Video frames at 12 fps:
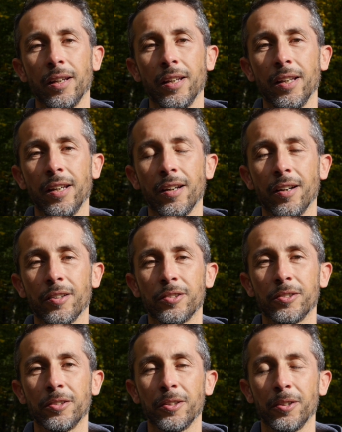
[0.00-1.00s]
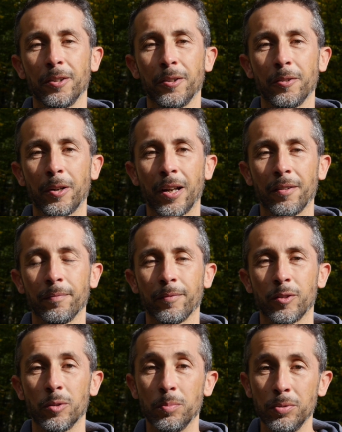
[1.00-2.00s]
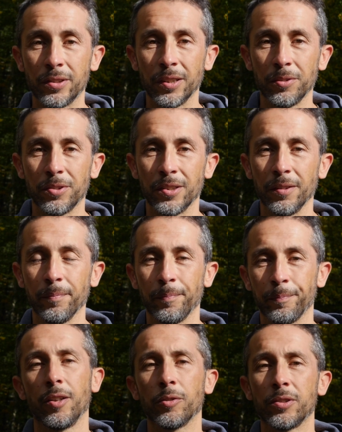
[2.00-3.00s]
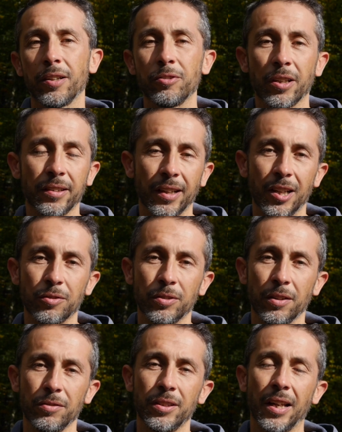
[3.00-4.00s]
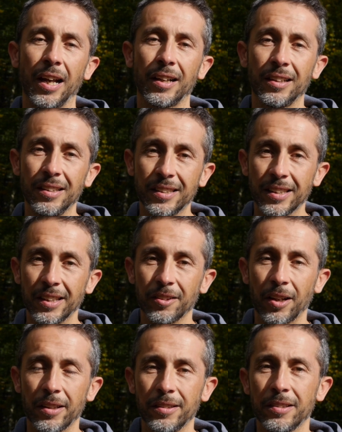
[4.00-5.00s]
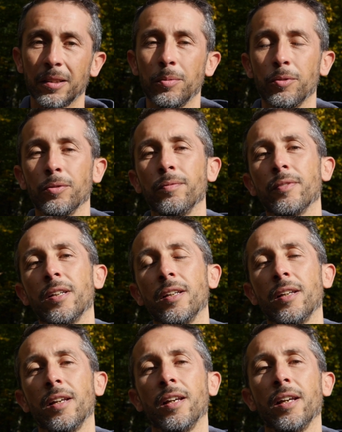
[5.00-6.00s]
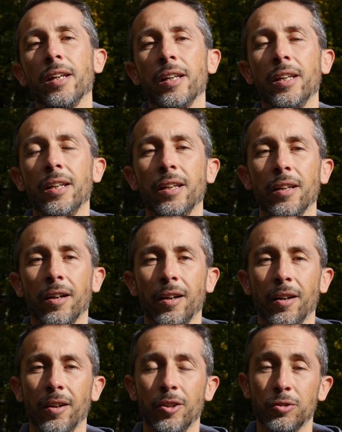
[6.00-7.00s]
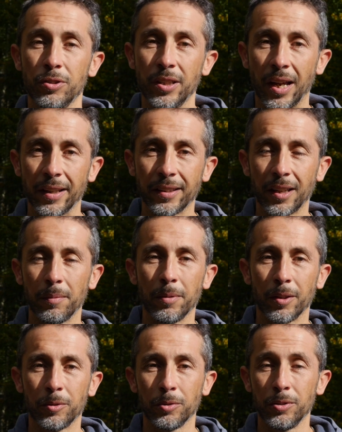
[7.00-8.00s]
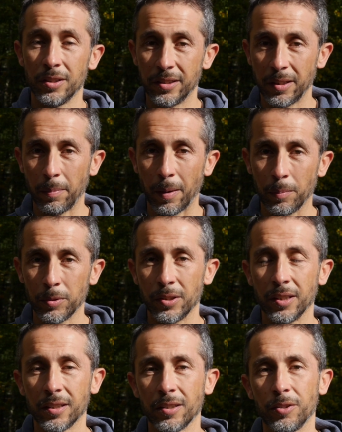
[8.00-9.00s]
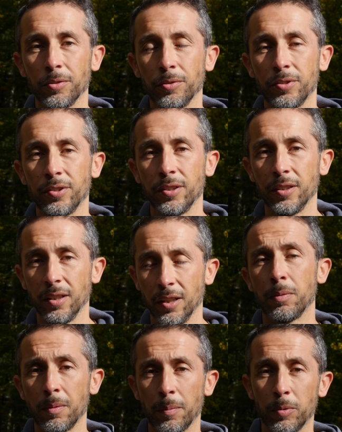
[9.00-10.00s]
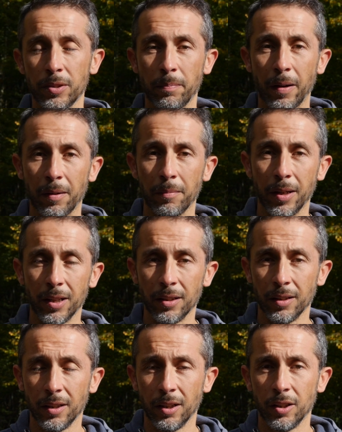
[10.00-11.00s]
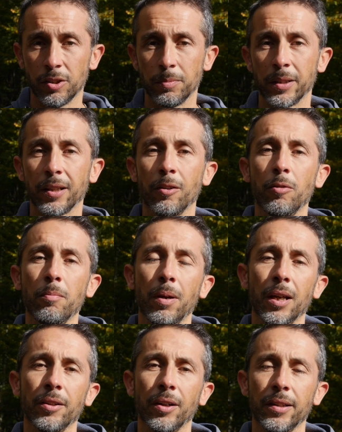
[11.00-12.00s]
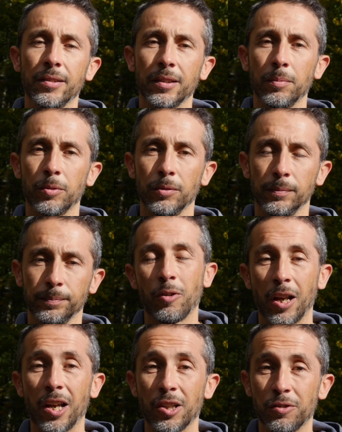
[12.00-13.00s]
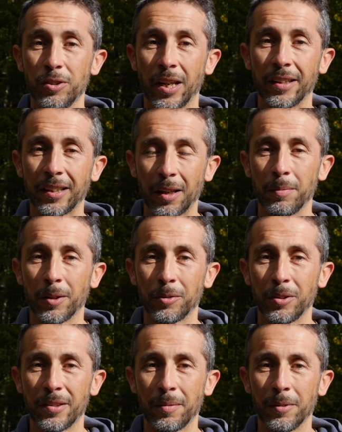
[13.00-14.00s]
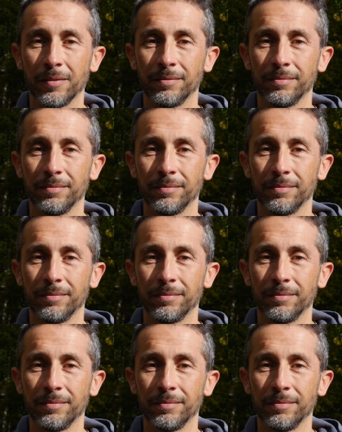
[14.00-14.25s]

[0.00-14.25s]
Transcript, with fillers: et se, voilà, se booster aussi. Donc si ça vous intéresse, je vous invite à cliquer dans la description et je vous dis à très bientôt. N'hésitez pas à me poser des questions aussi. Vous pouvez me la poser par mail. Je mettrai le mail dans la description. Voilà, je vous dis à très bientôt les amis.